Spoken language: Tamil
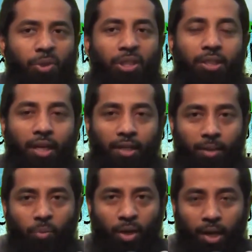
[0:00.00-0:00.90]

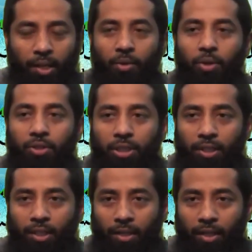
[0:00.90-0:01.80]
ஜின்களுக்கு முன்னால் அதாவது
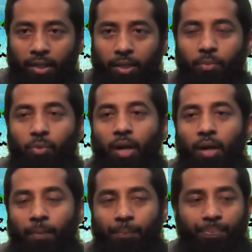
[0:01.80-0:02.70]
சைத்தான்களுக்கு
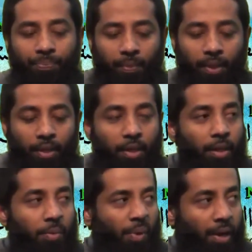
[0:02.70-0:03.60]
முன்னால்
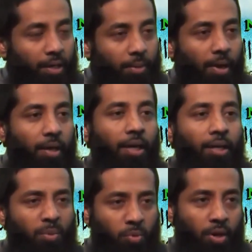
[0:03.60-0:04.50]

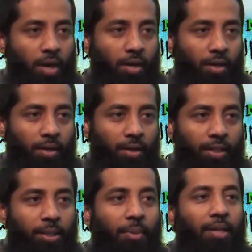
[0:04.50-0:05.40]
மலக்குமார்களுக்கு முன்னால்
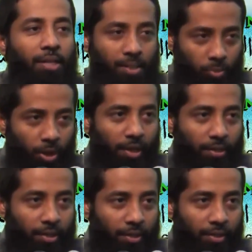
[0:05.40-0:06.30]
இந்த மனித
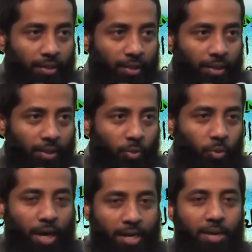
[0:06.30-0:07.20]
சமுதாயத்தை
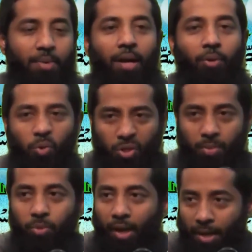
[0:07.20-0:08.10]
ஒரு கண்ணியமான ஒரு
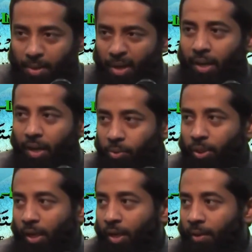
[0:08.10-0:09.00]
சமுதாயமாக அல்லாஹு
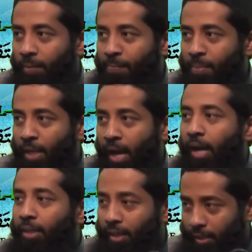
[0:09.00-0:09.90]
தாலா
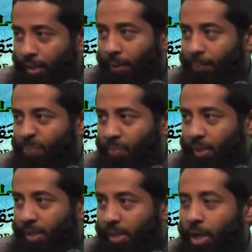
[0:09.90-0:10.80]
ஆக்கியிருக்கிறான்
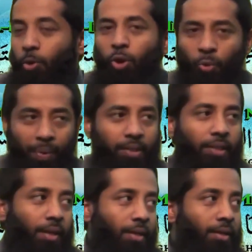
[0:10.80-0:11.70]

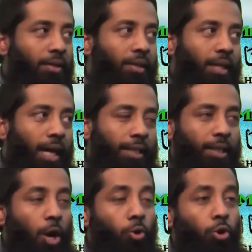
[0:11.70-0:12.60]
கௌரவப்படுத்தினான் அந்த
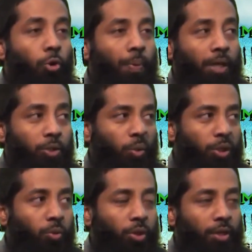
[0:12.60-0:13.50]

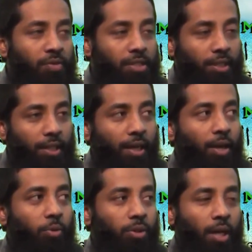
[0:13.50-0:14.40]
கௌரவப்படுத்துவதற்குரிய விஷயத்தை
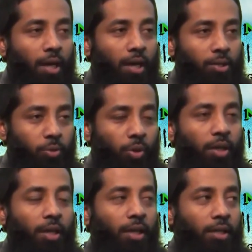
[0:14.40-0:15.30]
அல்லாஹு தாலா
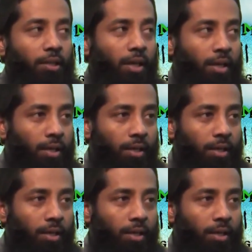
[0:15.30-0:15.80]
சொல்லுகிற நேரத்தில்